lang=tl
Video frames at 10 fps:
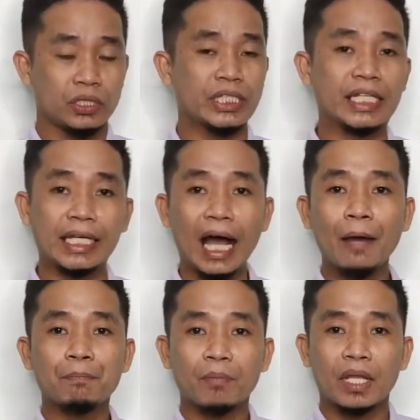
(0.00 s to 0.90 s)
Sige
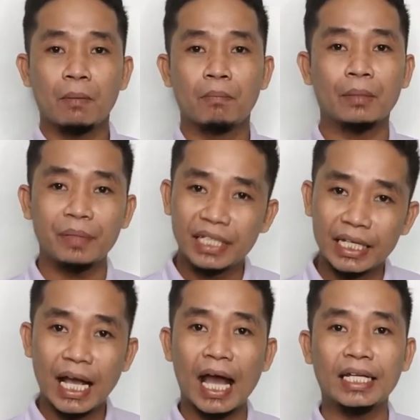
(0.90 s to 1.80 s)
nga,
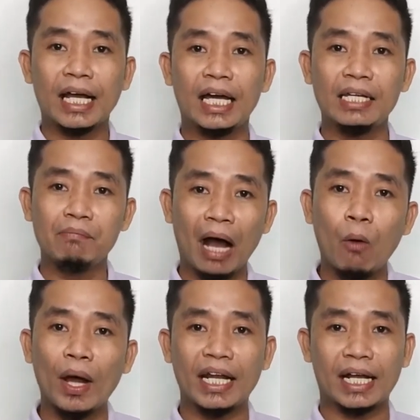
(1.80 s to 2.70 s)
magbigay ka nga ng
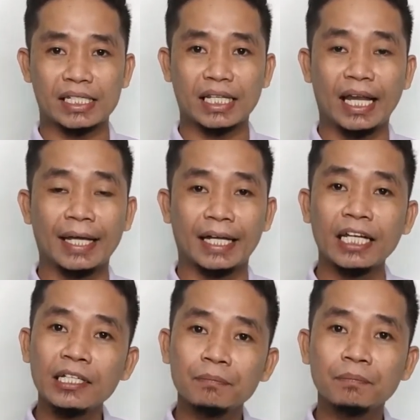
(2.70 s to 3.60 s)
halimbawa ng kasalanan.